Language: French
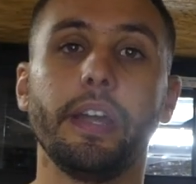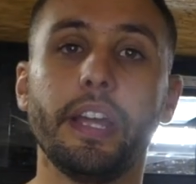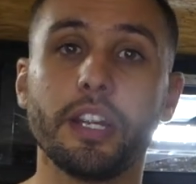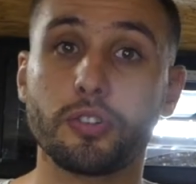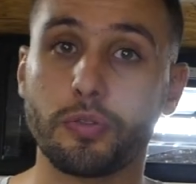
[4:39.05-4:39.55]

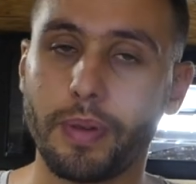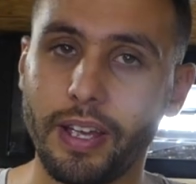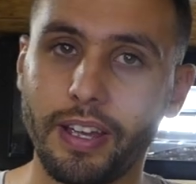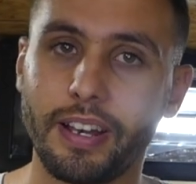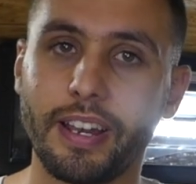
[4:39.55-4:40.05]
et je
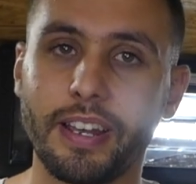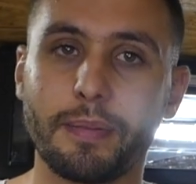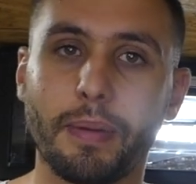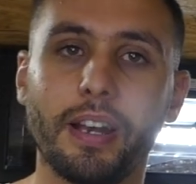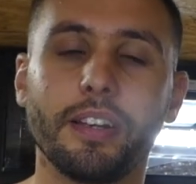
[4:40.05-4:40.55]
mets
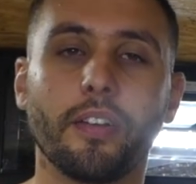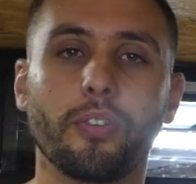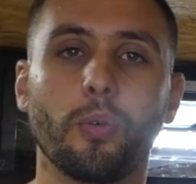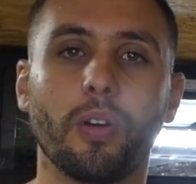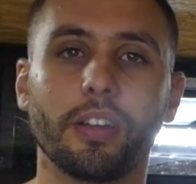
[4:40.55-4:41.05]
l'animal dans
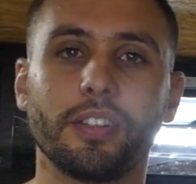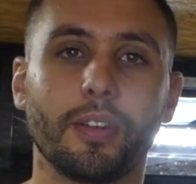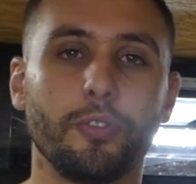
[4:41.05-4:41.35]
son rack.